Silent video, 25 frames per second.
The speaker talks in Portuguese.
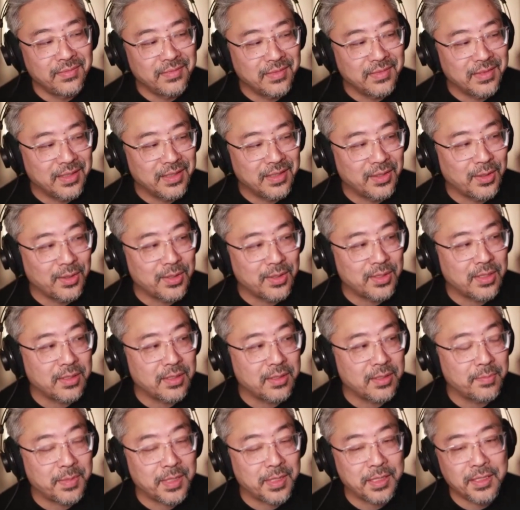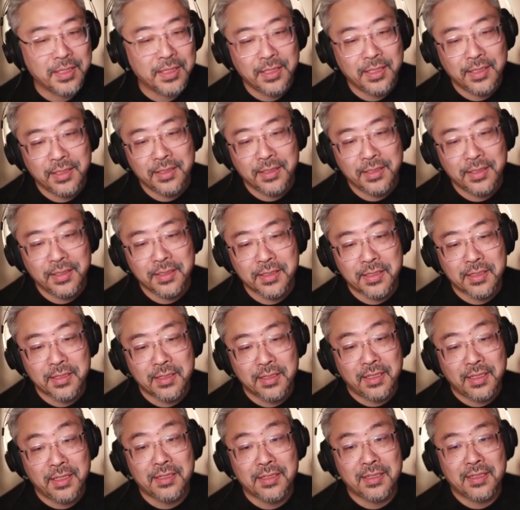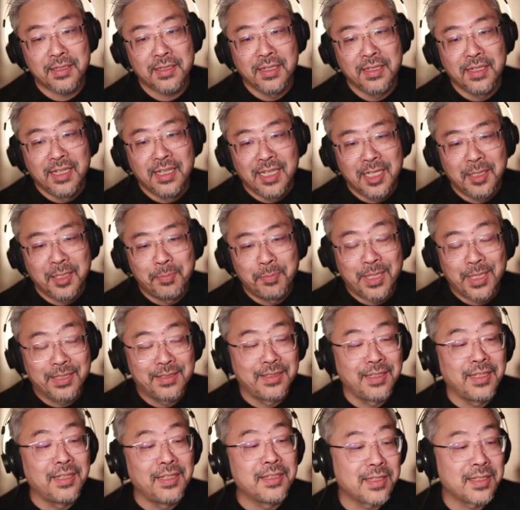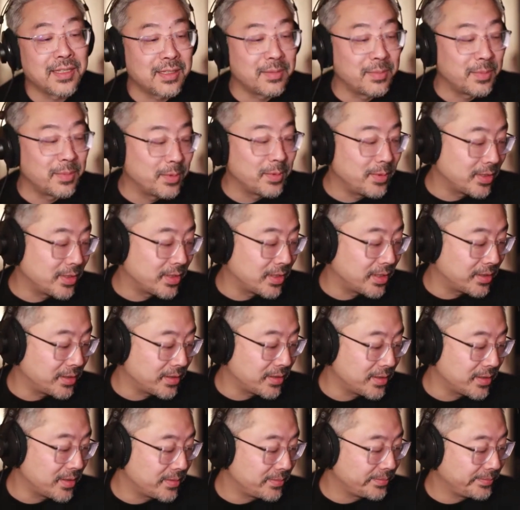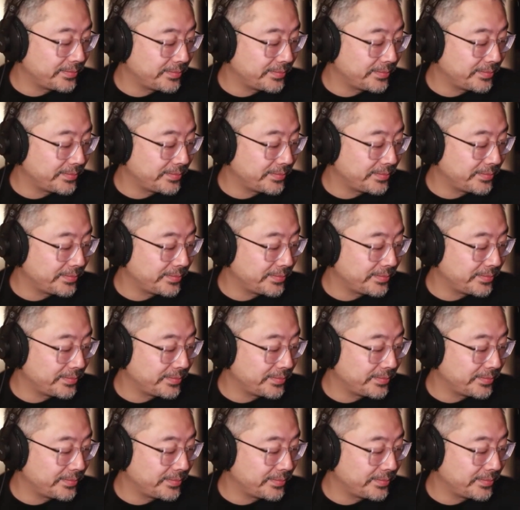nossas prateleiras e, e pretensas bibliotecas.